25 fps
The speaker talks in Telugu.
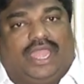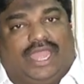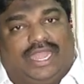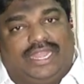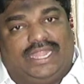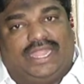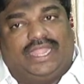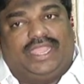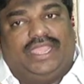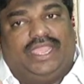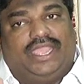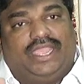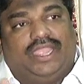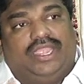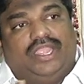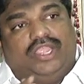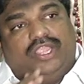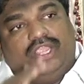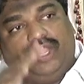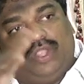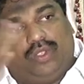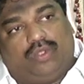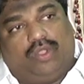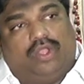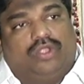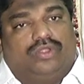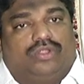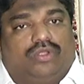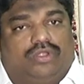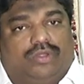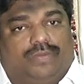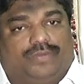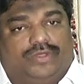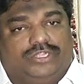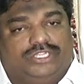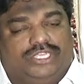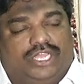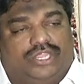అలాగే ఇంకొకటి
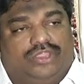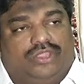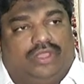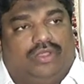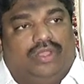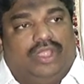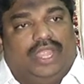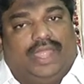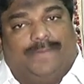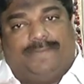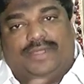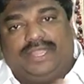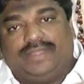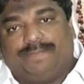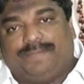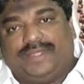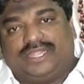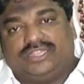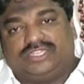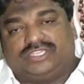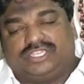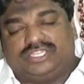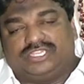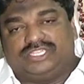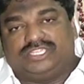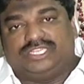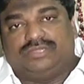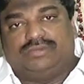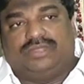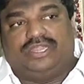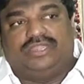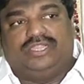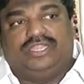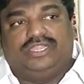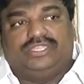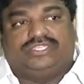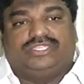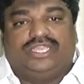కూడా పని చేద్దాం పని పెద్ద చిన్న
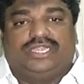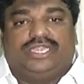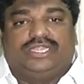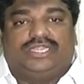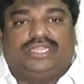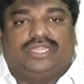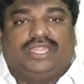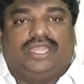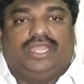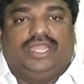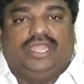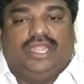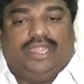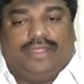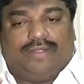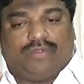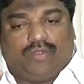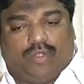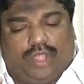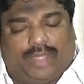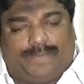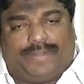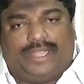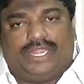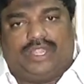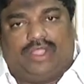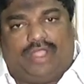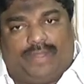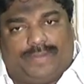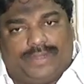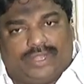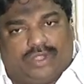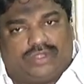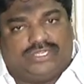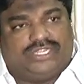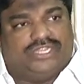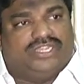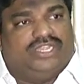సినిమాలు రిలీజ్ చేయాలంటారా గోపాల
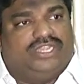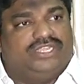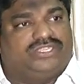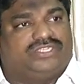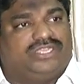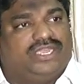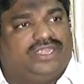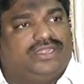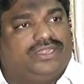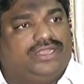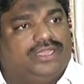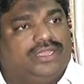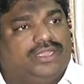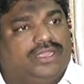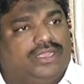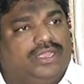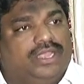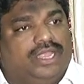గోపాల ఒకటి రిలీజ్ చేయండి